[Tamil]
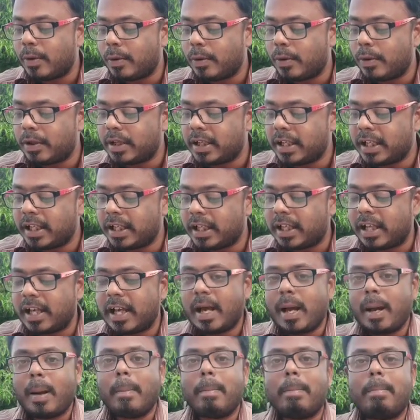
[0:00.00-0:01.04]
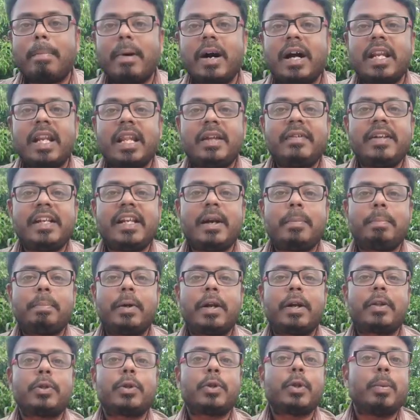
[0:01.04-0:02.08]
ஒரு
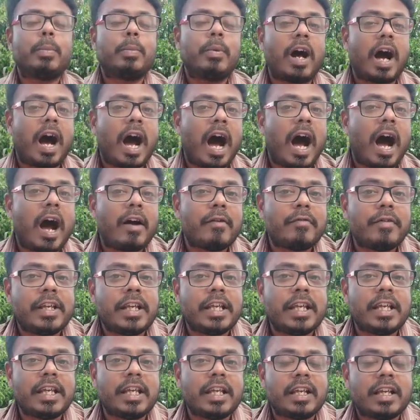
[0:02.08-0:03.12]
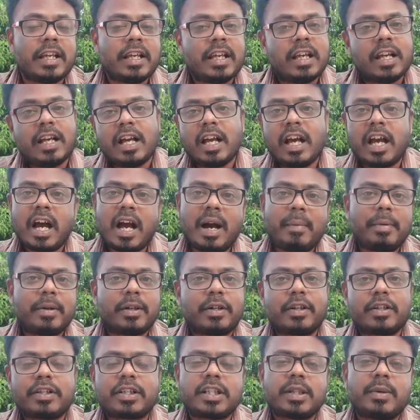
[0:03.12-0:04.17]
பலவீனப்படுத்தும் ஆவி அப்போ
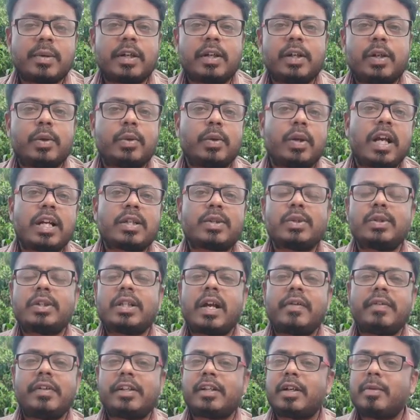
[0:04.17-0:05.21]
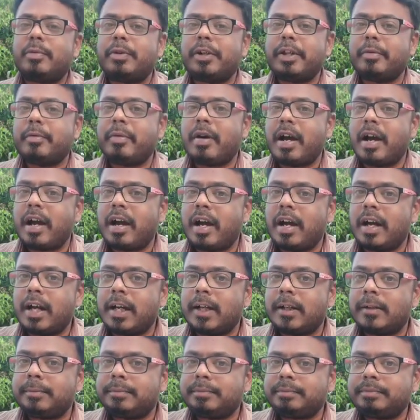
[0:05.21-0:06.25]
கிறிஸ்தவர்களுக்குள்ள அசுத்தாவி இருக்க முடியுமா
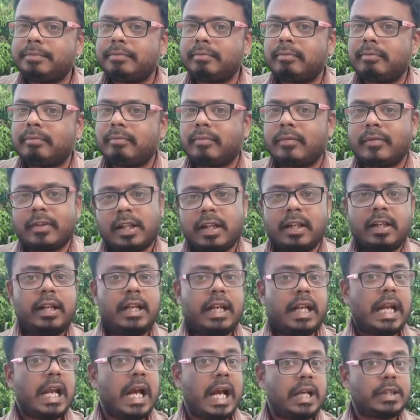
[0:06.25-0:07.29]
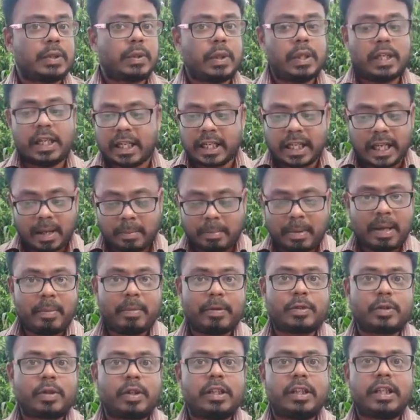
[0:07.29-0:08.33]
நான் சொல்லுங்க
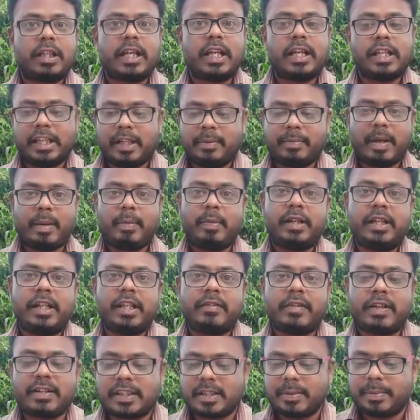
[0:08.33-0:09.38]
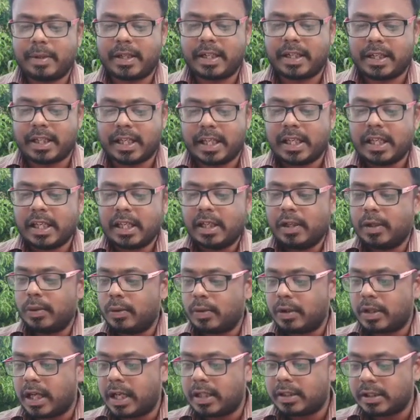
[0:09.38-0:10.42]
பைபிள் சொல்றேங்க நீங்க பைபிள் நீங்க வாசித்து பாருங்க
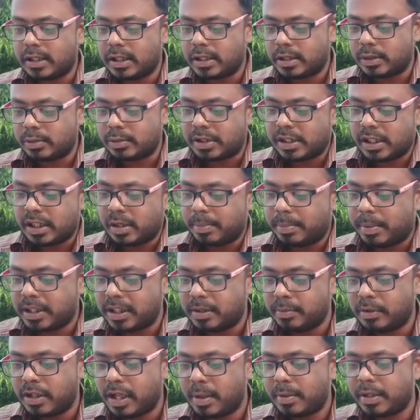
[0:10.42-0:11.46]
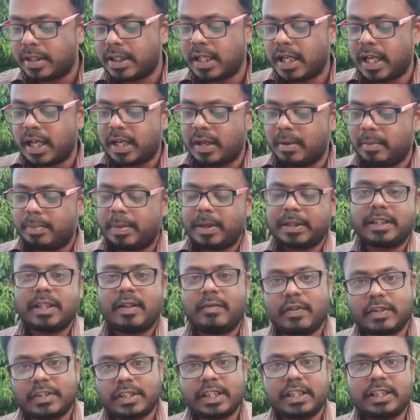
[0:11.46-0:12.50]
லூக்கா எழுதின சுவிசேஷம் பதிமூணாம் அதிகாரம்
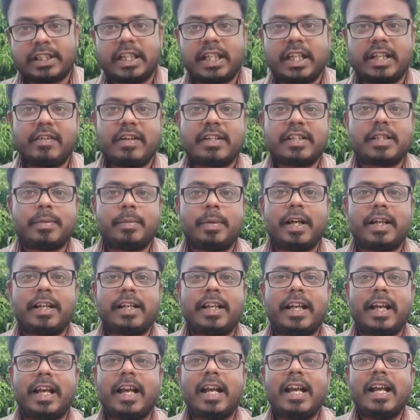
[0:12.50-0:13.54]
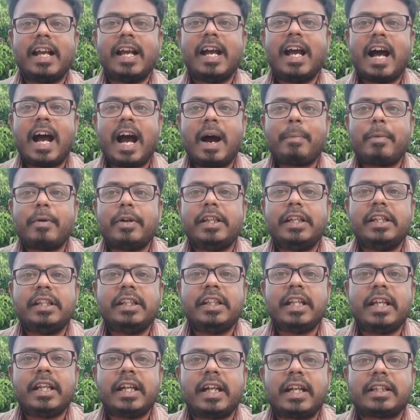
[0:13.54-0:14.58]
பத்தாம் வசனத்தை நீங்க வாசித்து பாருங்க அப்போ
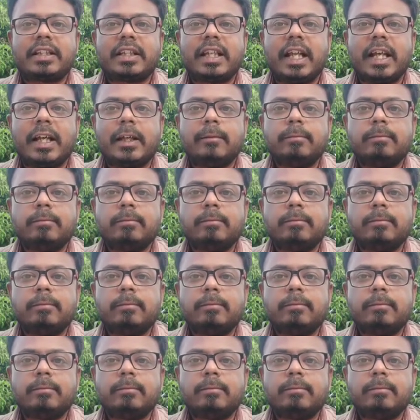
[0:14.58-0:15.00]
இந்த இடத்துல